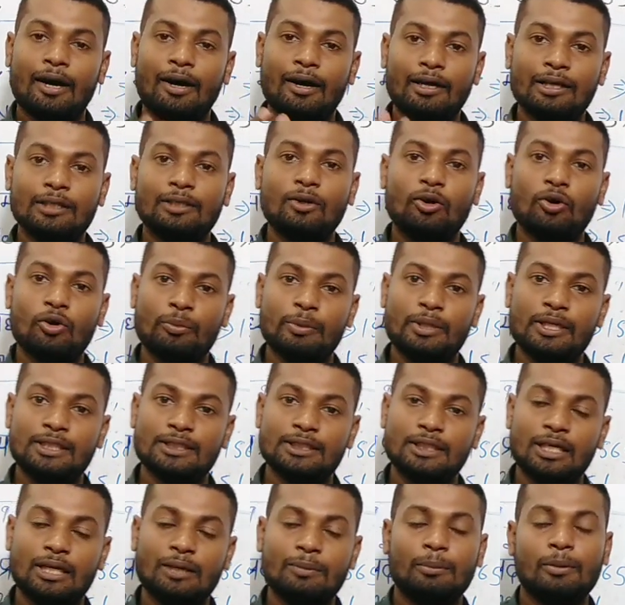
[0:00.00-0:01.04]
ऑल गवर्नमेंट
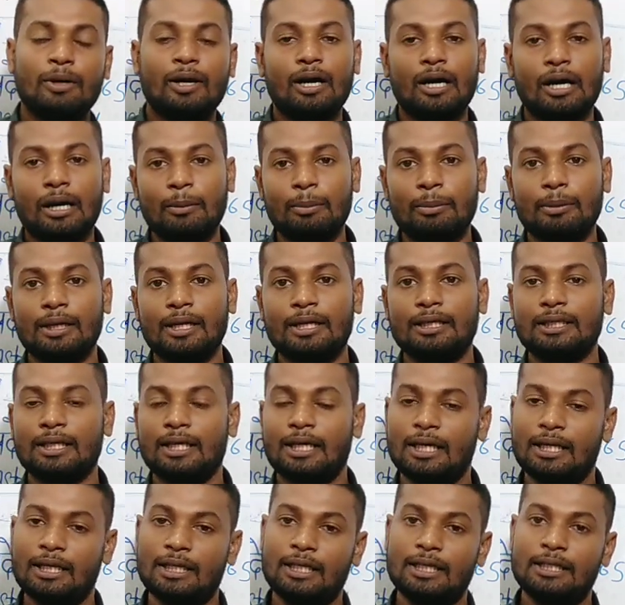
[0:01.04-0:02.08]
जॉब ऑफलाइन
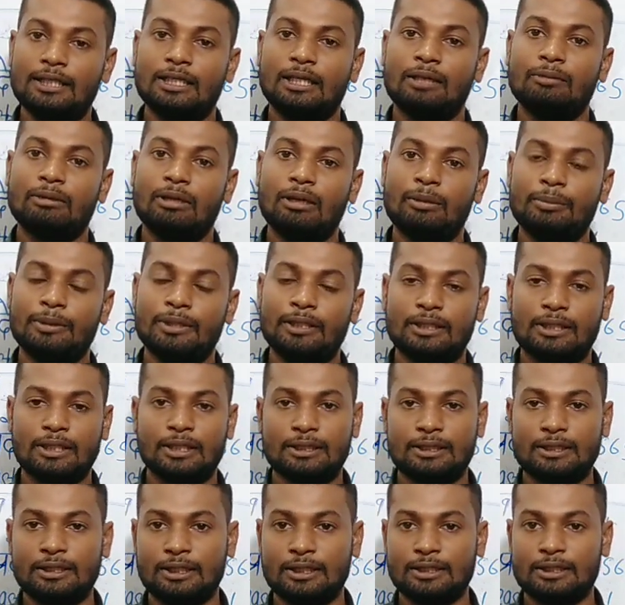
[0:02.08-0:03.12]
ऑनलाइन हम अपडेट
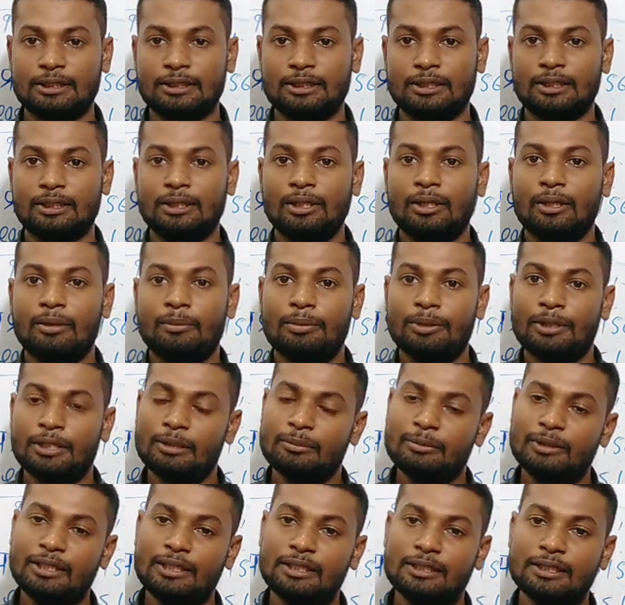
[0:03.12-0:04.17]
करते रहते हैं
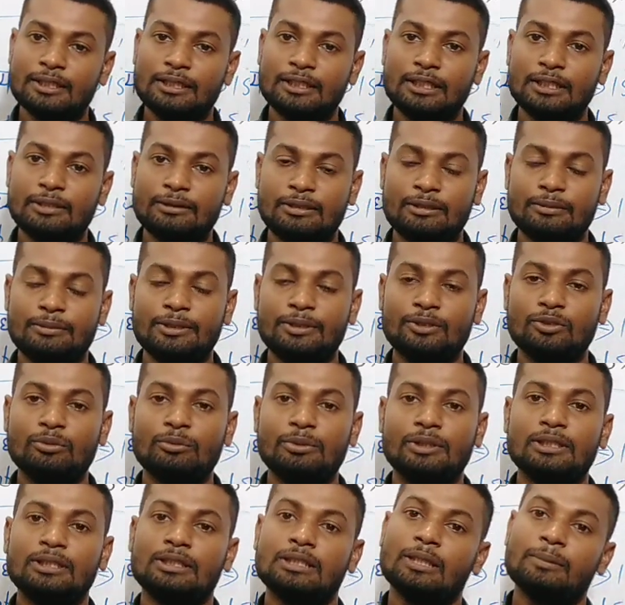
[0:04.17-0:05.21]
फिर मिलेंगे नेक्स्ट वीडियो
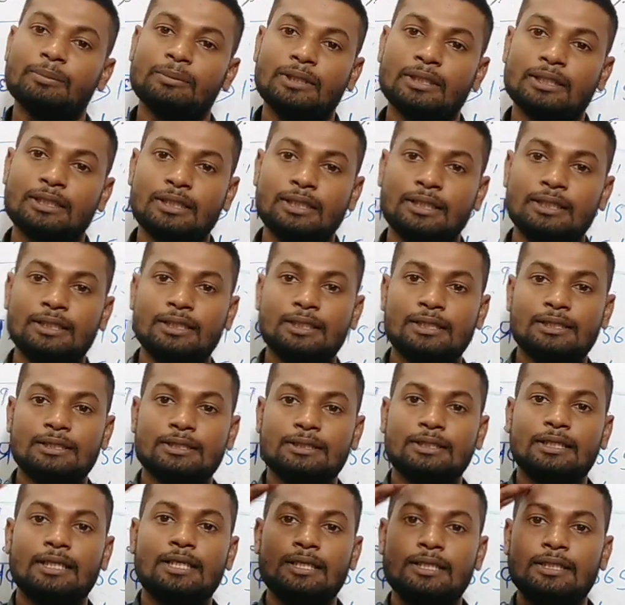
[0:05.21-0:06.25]
में तब तक के लिए
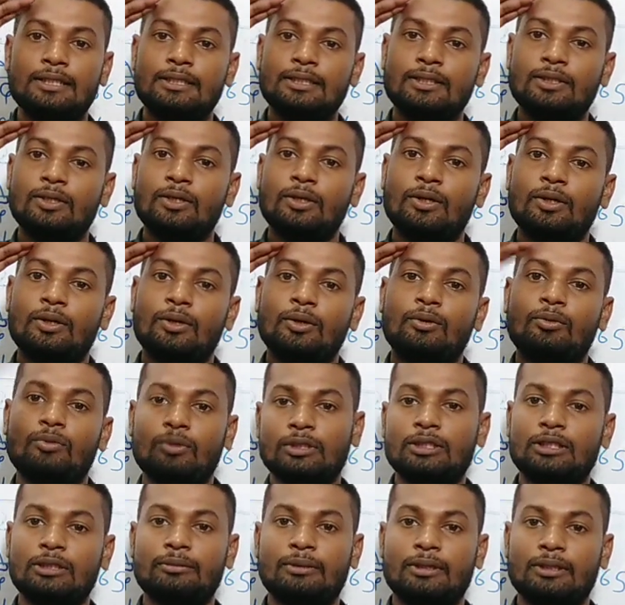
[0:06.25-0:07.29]
जय हिंद
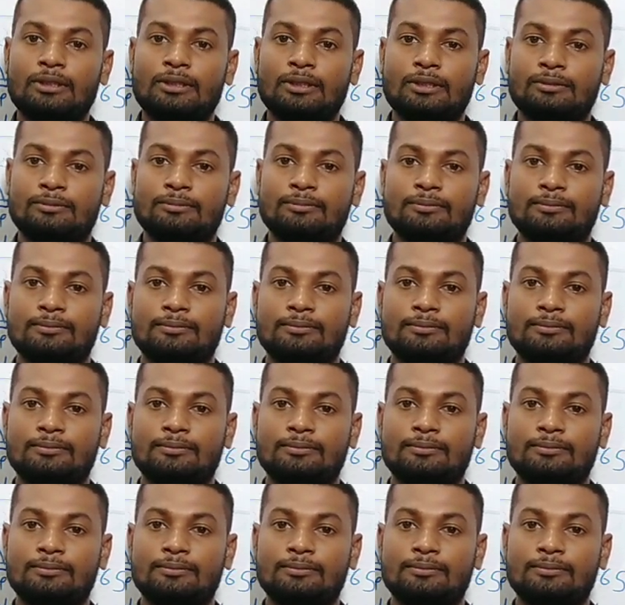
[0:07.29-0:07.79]
वंदे मातरम